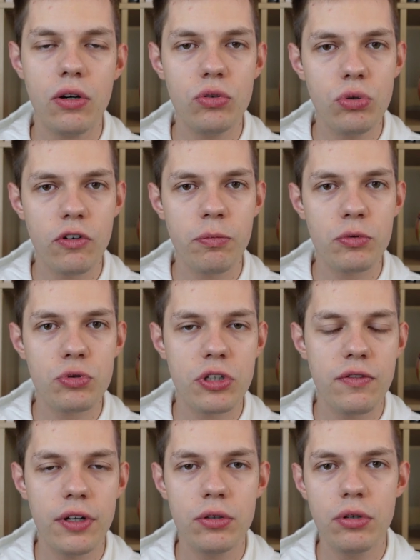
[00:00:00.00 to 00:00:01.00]
który w
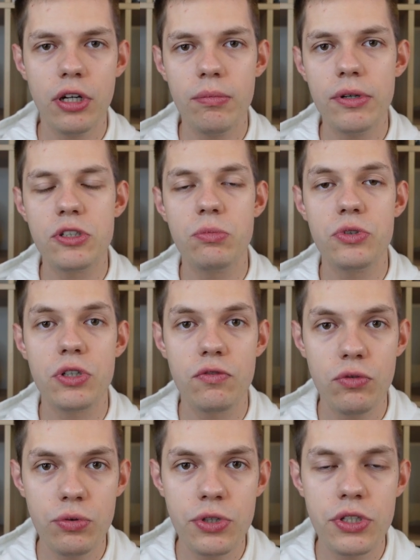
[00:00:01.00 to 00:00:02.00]
poszukiwaniu gry będzie musiał
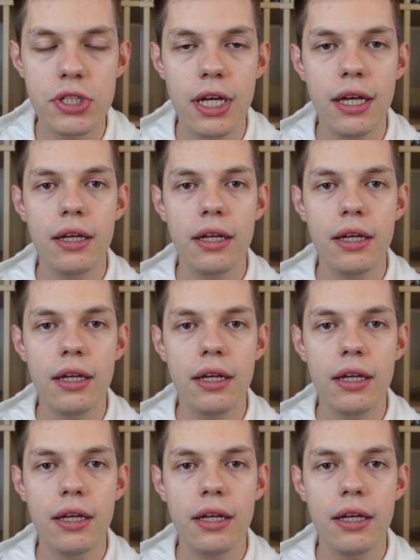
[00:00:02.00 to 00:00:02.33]
wrócić